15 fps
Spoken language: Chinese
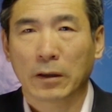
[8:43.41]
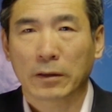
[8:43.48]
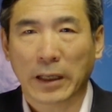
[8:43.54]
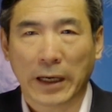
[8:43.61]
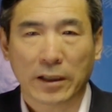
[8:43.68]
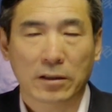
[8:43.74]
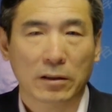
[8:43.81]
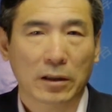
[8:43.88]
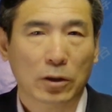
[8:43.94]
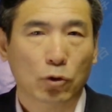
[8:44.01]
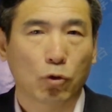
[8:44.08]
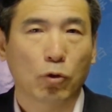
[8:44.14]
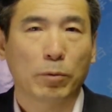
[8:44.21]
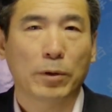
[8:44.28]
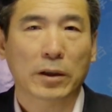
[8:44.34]
乃至呢
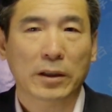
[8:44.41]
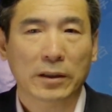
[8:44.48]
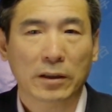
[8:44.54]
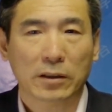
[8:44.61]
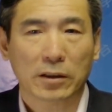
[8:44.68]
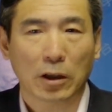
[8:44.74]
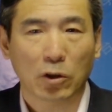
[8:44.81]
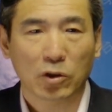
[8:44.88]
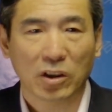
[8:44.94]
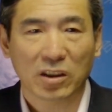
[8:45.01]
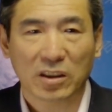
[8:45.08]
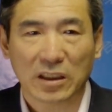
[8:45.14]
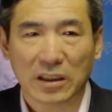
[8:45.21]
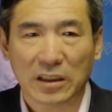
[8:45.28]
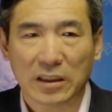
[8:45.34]
突破人的道
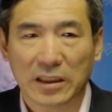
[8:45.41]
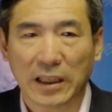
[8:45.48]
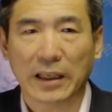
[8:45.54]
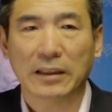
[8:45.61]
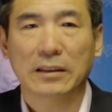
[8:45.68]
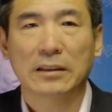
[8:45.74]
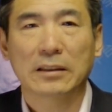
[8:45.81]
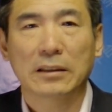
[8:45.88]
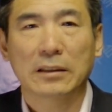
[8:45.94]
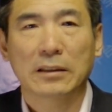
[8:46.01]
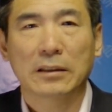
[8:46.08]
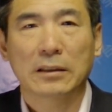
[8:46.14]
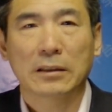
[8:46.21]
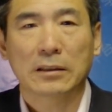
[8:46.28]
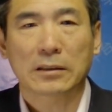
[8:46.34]
德底线，
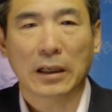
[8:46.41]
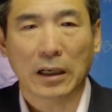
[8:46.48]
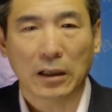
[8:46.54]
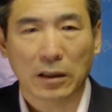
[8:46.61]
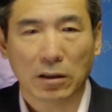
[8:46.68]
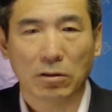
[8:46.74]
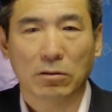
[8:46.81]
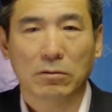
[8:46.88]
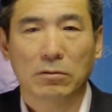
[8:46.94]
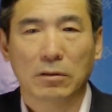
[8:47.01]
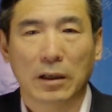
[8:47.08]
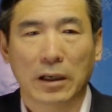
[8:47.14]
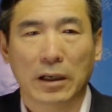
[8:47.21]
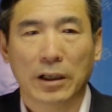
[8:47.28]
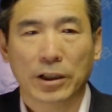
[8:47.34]
然后
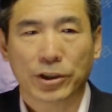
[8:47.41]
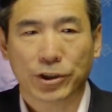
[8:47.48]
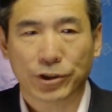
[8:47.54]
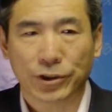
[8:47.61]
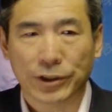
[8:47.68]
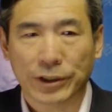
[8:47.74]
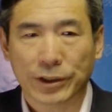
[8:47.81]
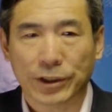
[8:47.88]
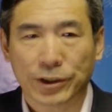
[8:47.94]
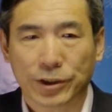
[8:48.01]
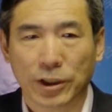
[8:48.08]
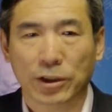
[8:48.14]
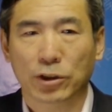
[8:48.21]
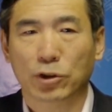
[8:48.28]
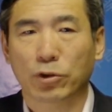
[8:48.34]
啊使一个
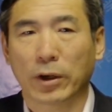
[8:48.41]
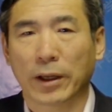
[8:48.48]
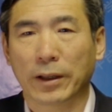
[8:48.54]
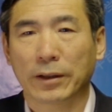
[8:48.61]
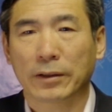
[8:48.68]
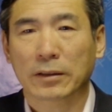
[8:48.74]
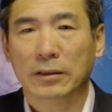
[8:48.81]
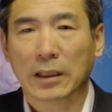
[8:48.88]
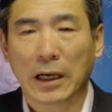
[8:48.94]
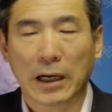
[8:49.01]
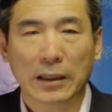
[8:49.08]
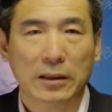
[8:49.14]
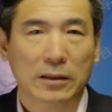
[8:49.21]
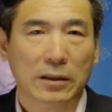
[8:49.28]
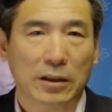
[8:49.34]
政权
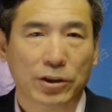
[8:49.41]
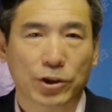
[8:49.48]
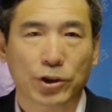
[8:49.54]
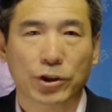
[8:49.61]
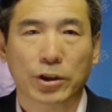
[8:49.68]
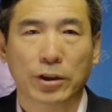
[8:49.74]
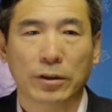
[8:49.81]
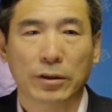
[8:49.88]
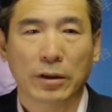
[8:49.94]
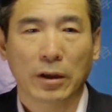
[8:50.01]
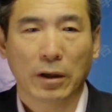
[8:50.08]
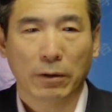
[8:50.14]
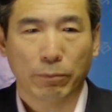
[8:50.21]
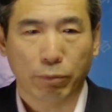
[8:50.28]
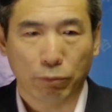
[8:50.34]
它的这个支撑
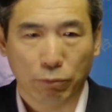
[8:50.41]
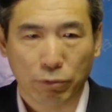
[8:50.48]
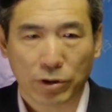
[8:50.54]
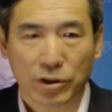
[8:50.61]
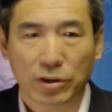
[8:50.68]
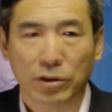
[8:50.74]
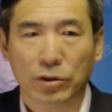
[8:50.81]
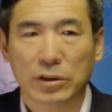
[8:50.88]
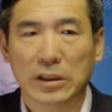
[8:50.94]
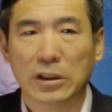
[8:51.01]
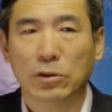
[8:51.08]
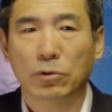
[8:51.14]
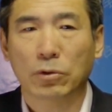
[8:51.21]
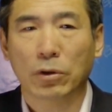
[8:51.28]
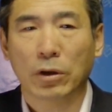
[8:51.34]
不是
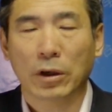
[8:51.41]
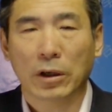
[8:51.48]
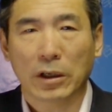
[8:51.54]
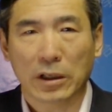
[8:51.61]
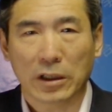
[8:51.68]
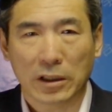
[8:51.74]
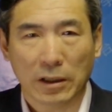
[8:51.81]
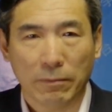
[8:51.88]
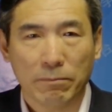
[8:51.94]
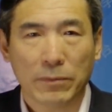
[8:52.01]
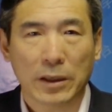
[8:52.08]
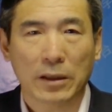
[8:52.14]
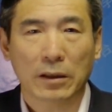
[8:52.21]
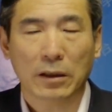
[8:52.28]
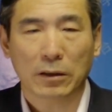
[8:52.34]
基于人
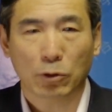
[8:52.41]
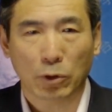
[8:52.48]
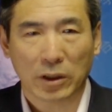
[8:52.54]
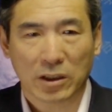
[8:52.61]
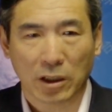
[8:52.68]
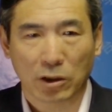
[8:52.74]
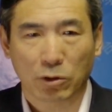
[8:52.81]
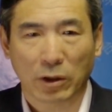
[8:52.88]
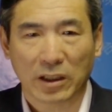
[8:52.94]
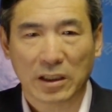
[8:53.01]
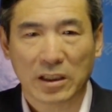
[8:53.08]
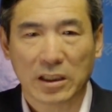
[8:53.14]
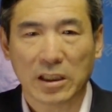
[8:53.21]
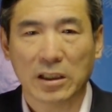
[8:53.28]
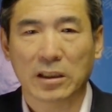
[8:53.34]
民对政权的
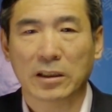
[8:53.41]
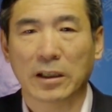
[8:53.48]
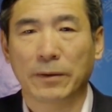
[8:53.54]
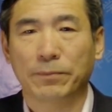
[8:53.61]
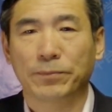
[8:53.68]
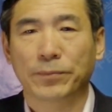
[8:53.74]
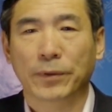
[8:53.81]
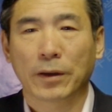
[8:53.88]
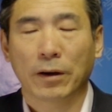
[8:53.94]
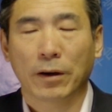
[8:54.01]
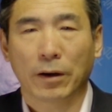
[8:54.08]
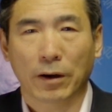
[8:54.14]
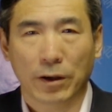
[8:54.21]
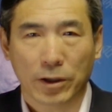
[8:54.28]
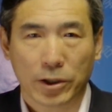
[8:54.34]
信任，
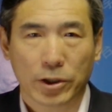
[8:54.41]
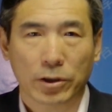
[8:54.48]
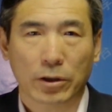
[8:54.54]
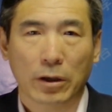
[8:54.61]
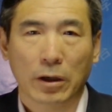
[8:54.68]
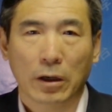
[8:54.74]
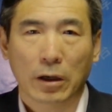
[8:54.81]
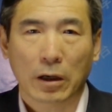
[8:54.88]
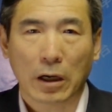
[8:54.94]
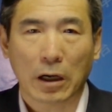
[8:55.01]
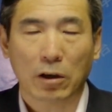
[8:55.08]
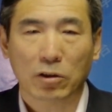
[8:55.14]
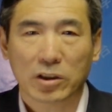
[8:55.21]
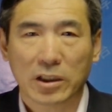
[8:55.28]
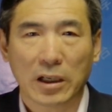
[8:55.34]
而是
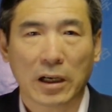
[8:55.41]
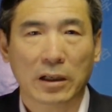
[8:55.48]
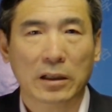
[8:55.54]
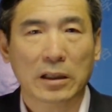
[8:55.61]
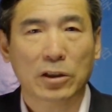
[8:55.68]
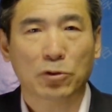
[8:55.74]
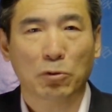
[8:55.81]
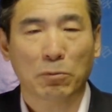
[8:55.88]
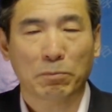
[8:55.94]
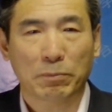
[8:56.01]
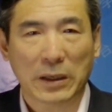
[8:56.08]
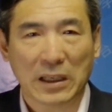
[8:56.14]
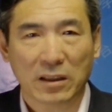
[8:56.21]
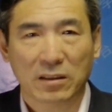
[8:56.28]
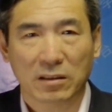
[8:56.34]
靠这样的一种
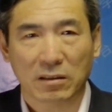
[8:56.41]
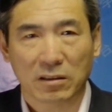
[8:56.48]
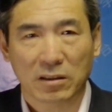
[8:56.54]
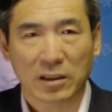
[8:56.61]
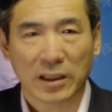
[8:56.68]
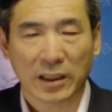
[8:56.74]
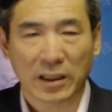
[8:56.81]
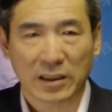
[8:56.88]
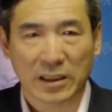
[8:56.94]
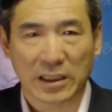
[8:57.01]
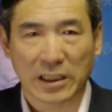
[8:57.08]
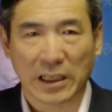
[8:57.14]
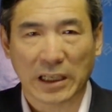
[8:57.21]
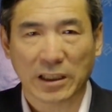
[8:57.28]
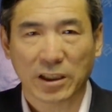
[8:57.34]
彼此之间的
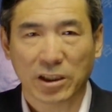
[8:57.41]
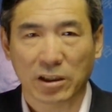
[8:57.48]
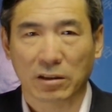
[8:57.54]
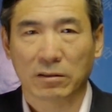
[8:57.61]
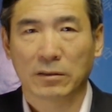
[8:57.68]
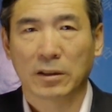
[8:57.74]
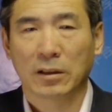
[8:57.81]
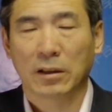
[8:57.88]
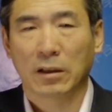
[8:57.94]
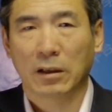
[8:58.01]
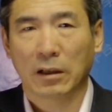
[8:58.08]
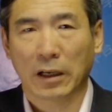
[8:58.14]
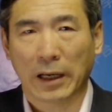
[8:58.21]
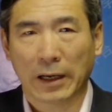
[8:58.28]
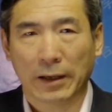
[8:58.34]
钳制，
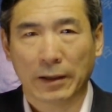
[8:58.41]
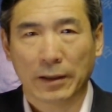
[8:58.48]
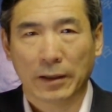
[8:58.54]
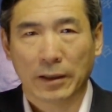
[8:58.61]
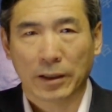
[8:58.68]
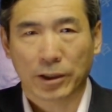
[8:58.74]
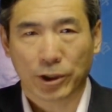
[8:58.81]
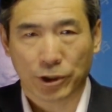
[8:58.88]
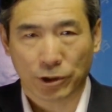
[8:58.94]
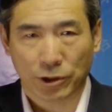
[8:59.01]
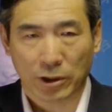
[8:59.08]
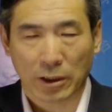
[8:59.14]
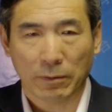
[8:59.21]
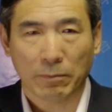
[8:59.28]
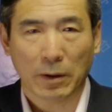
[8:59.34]
来
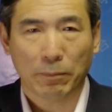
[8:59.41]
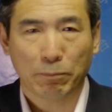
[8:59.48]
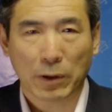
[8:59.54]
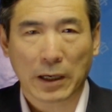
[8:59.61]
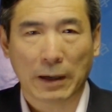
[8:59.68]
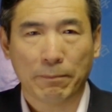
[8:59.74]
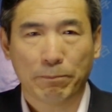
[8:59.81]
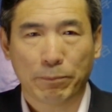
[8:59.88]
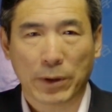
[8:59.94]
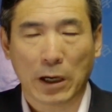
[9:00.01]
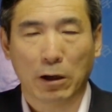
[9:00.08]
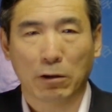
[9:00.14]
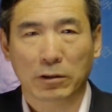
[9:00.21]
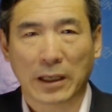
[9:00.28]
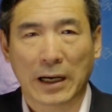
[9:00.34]
使人们不敢
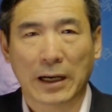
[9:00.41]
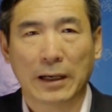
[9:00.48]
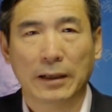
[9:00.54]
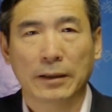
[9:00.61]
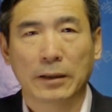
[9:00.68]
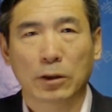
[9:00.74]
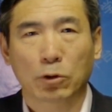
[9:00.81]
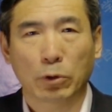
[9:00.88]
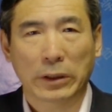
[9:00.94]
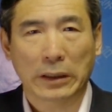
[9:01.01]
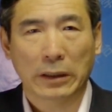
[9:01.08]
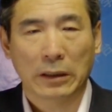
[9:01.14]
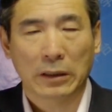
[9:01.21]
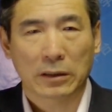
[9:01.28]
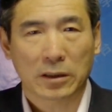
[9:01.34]
表达
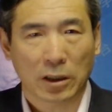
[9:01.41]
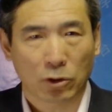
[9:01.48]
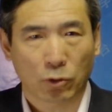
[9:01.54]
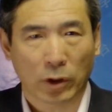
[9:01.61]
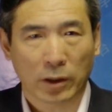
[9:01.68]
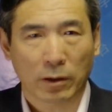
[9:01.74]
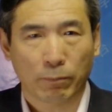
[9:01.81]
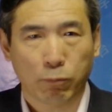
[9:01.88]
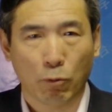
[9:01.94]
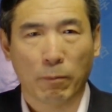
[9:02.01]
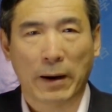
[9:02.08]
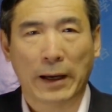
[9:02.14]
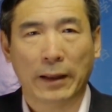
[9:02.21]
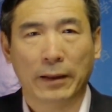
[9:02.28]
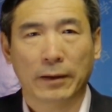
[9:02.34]
对政权的不
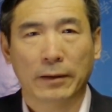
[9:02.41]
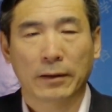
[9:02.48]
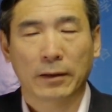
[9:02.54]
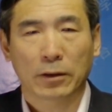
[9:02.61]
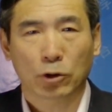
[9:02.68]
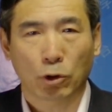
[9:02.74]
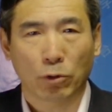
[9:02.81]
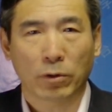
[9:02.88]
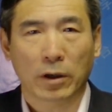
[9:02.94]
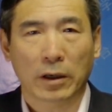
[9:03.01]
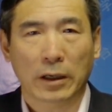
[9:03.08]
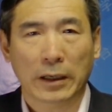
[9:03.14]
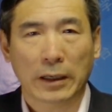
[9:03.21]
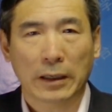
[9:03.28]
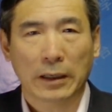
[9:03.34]
满，从
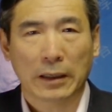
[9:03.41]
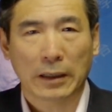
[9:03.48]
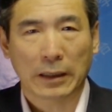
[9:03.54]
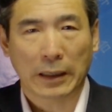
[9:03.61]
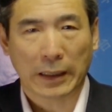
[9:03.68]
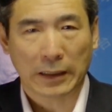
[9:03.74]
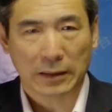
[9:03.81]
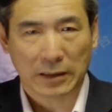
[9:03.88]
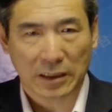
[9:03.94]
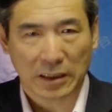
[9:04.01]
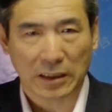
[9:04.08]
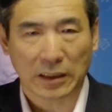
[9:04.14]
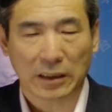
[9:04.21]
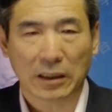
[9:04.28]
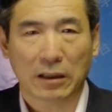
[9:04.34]
而呢来起